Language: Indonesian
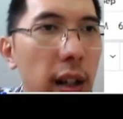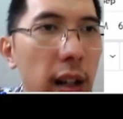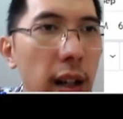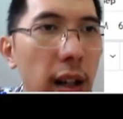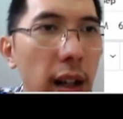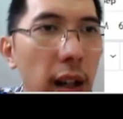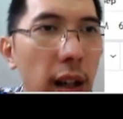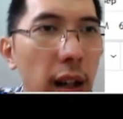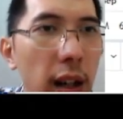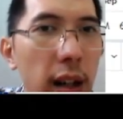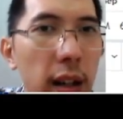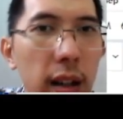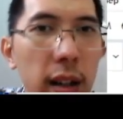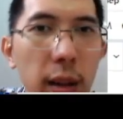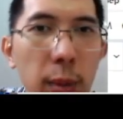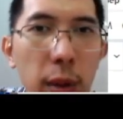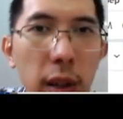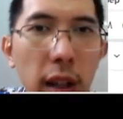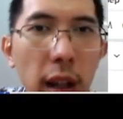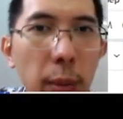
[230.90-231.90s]
uh,
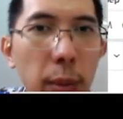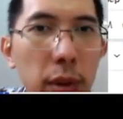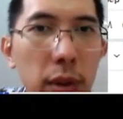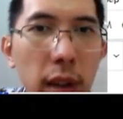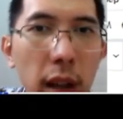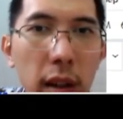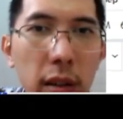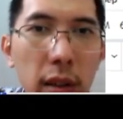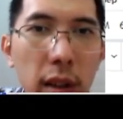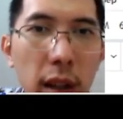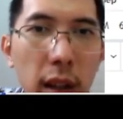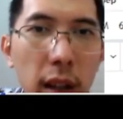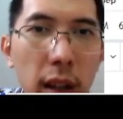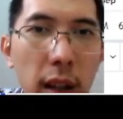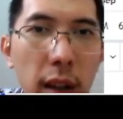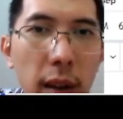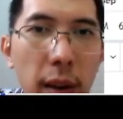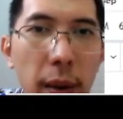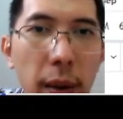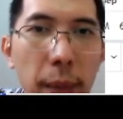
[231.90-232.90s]
kemungkinan besar
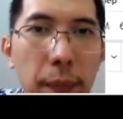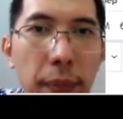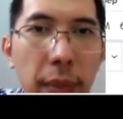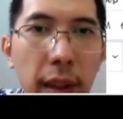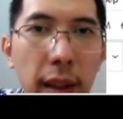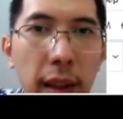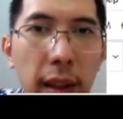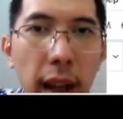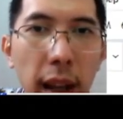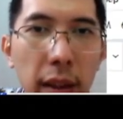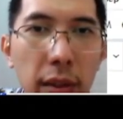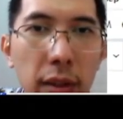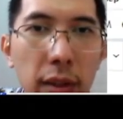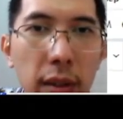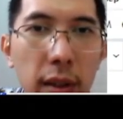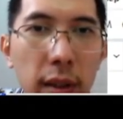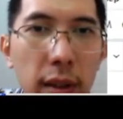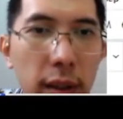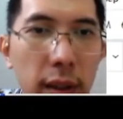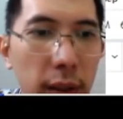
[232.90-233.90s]
sih
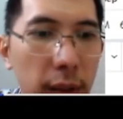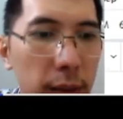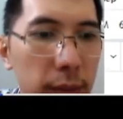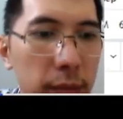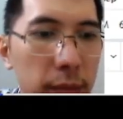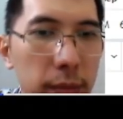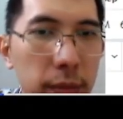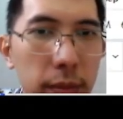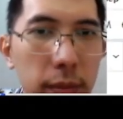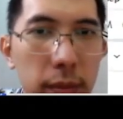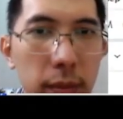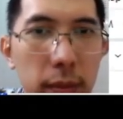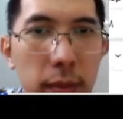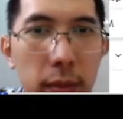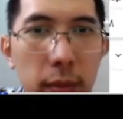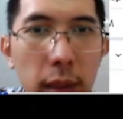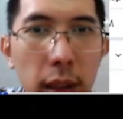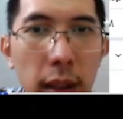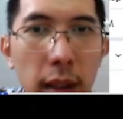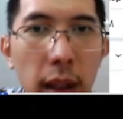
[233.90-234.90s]
next
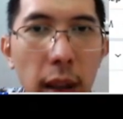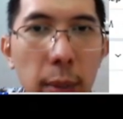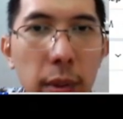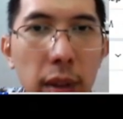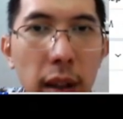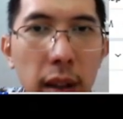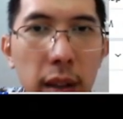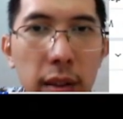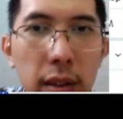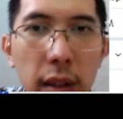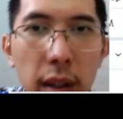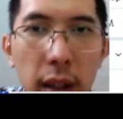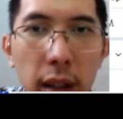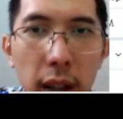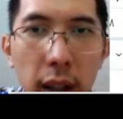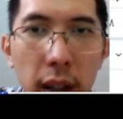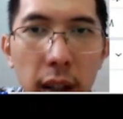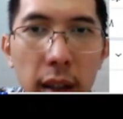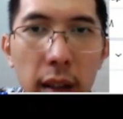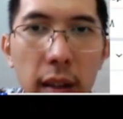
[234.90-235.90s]
dia bisa ke
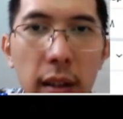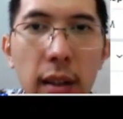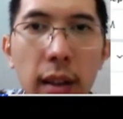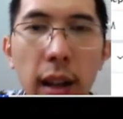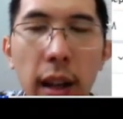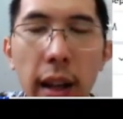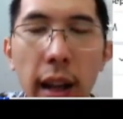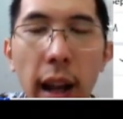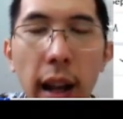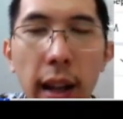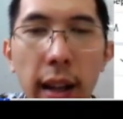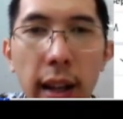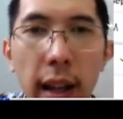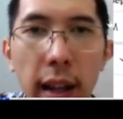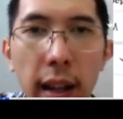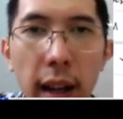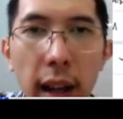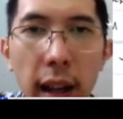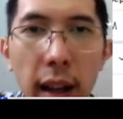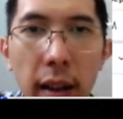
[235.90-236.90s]
sini ini ini
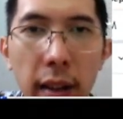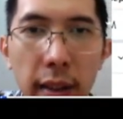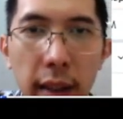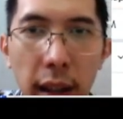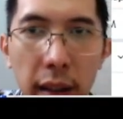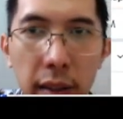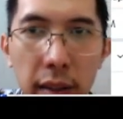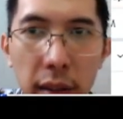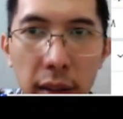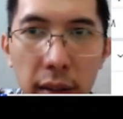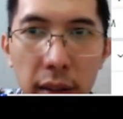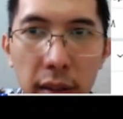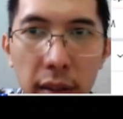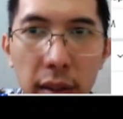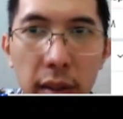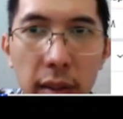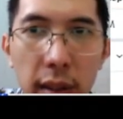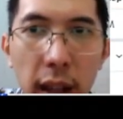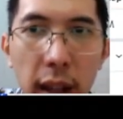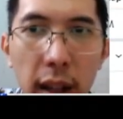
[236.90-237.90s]
adalah next
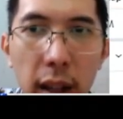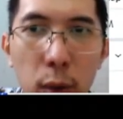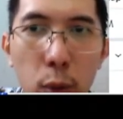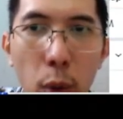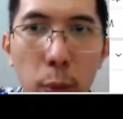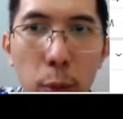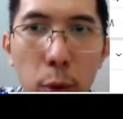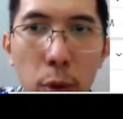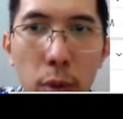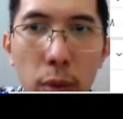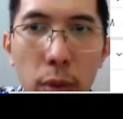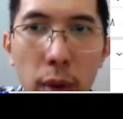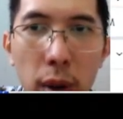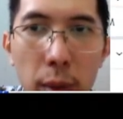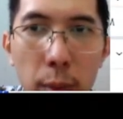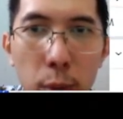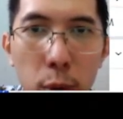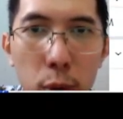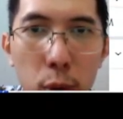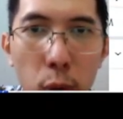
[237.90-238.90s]
resistance-nya di
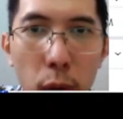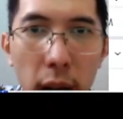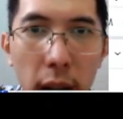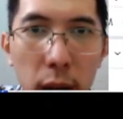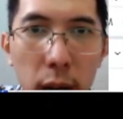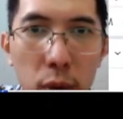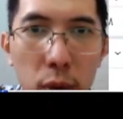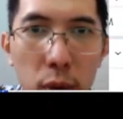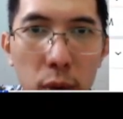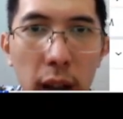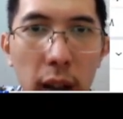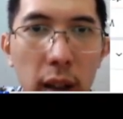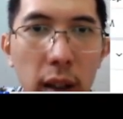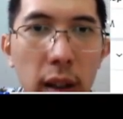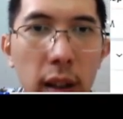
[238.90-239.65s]
20.200-an